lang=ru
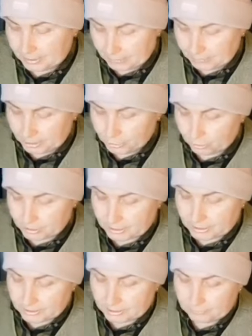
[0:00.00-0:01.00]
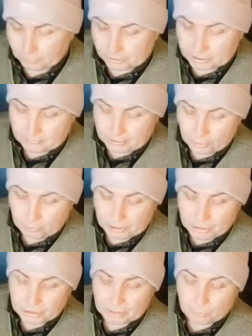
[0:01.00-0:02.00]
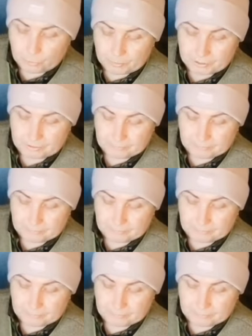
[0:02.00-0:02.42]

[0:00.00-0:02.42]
Я вам хочу рассказать вот на своем личном